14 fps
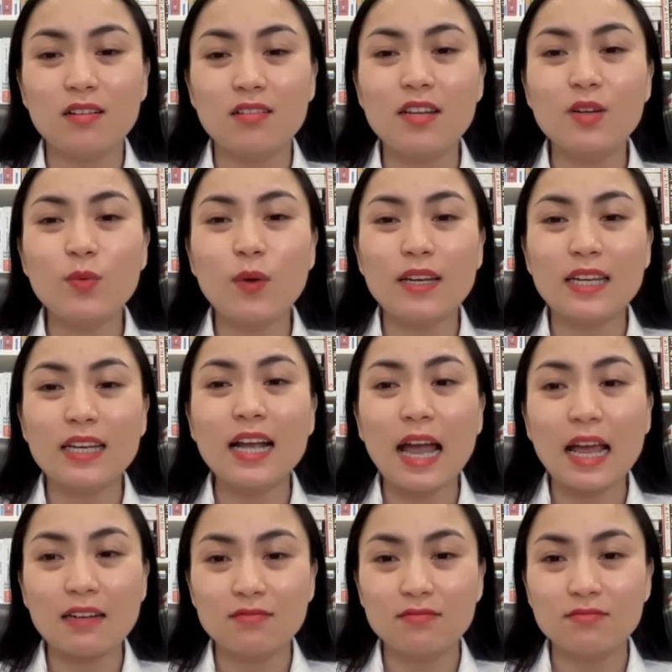liên quan đến
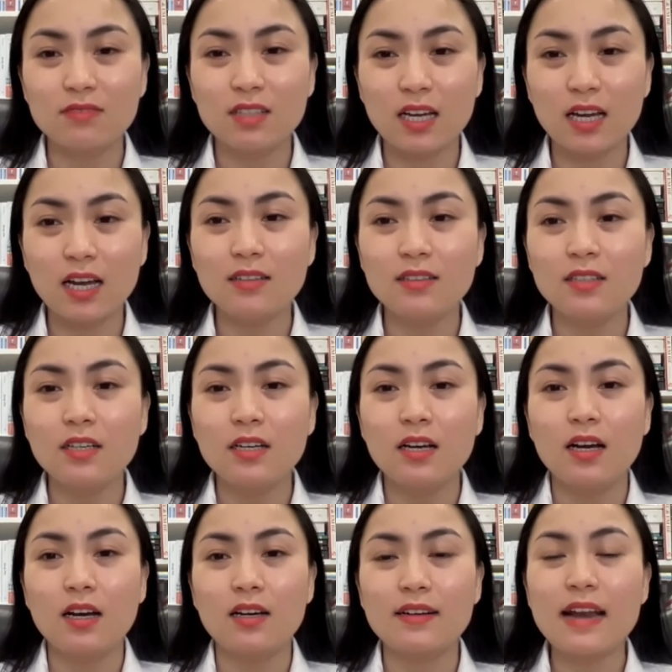gan ha
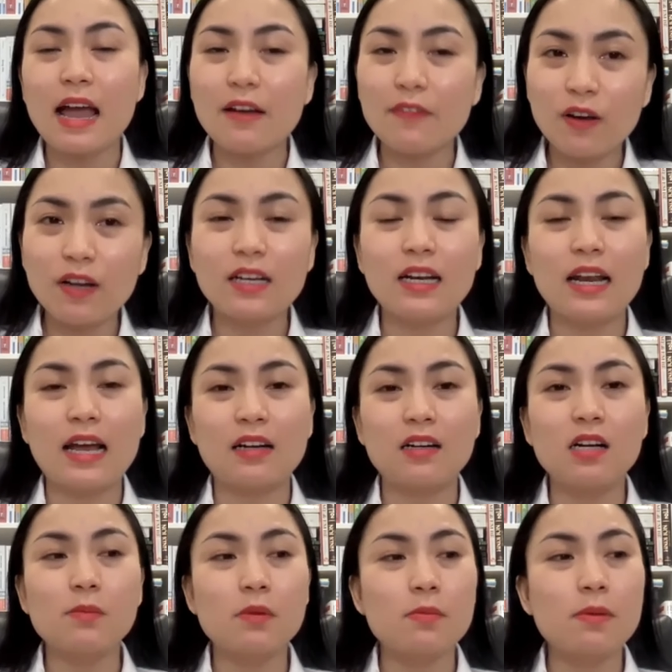uh, đa phần là
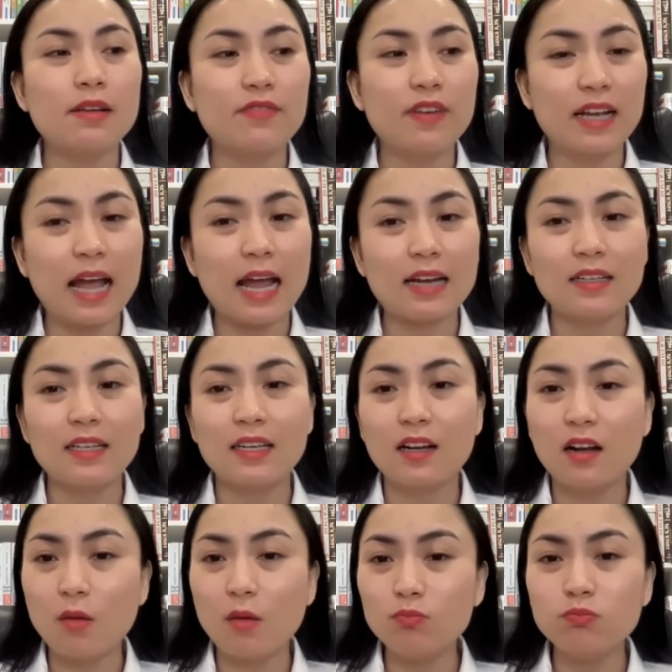người bị bệnh về gan thì
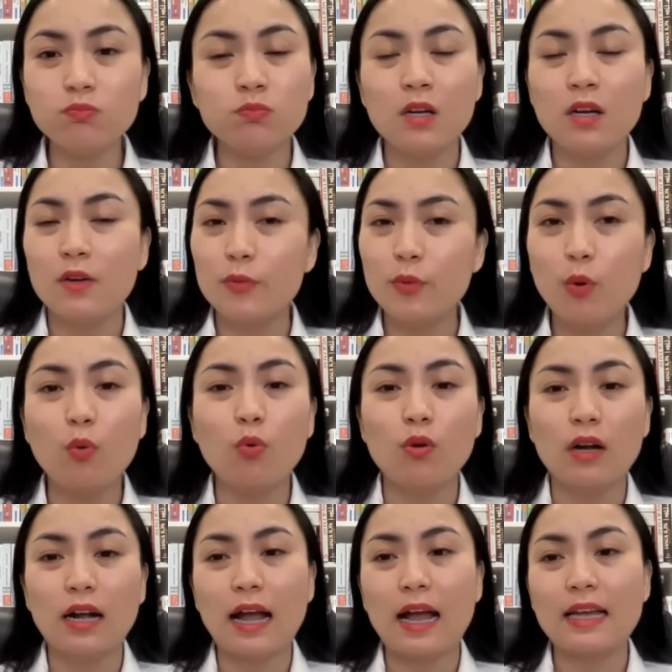không đủ
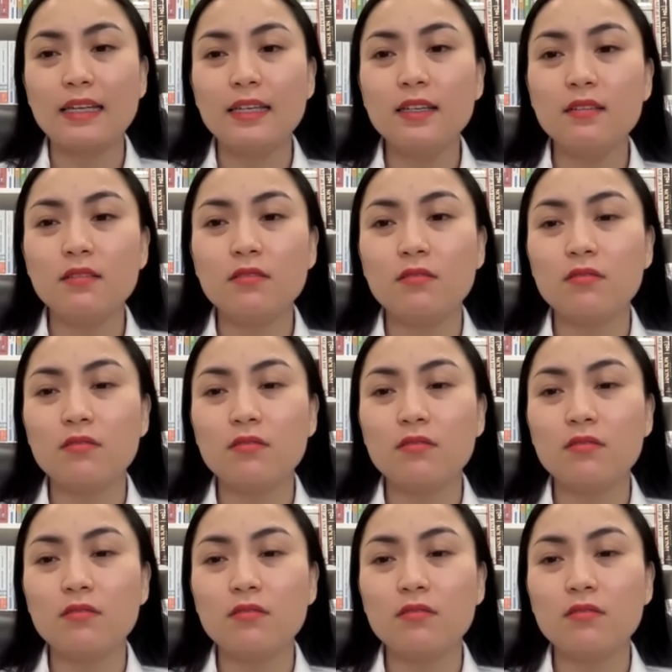cái